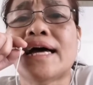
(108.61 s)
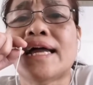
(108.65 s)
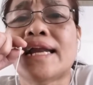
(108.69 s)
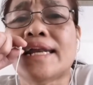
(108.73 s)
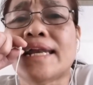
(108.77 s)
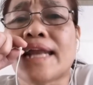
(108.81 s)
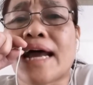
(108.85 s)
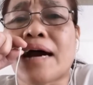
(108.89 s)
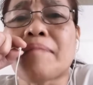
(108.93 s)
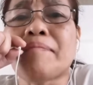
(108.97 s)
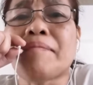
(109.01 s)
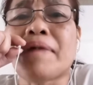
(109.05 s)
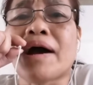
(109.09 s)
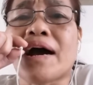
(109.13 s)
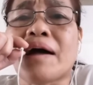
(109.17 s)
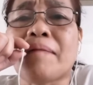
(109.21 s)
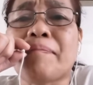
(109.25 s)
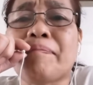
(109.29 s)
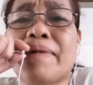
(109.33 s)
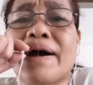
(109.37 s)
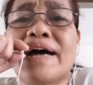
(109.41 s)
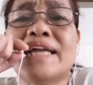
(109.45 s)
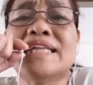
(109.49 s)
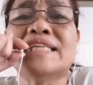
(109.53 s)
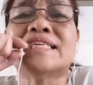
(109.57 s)
ng mga
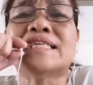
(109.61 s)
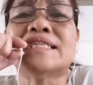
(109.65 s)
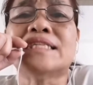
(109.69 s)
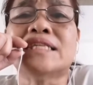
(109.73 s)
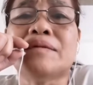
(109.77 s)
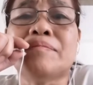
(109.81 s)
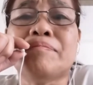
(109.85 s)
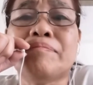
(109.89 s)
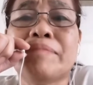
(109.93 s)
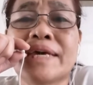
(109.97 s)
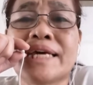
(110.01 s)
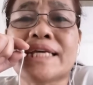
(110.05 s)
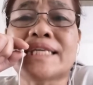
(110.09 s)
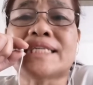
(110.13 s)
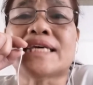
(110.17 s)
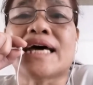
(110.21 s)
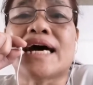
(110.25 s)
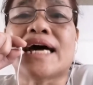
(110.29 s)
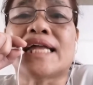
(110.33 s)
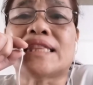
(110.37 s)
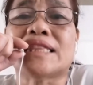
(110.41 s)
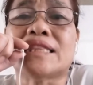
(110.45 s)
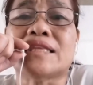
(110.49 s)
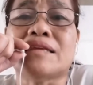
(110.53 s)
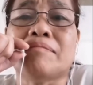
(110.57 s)
fans ni Migs
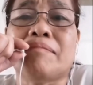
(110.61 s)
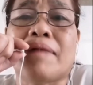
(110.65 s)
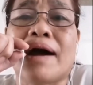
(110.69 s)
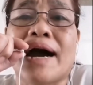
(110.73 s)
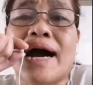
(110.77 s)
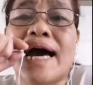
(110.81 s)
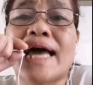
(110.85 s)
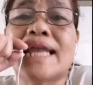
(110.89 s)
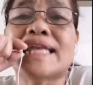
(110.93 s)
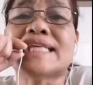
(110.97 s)
at ni Mahal.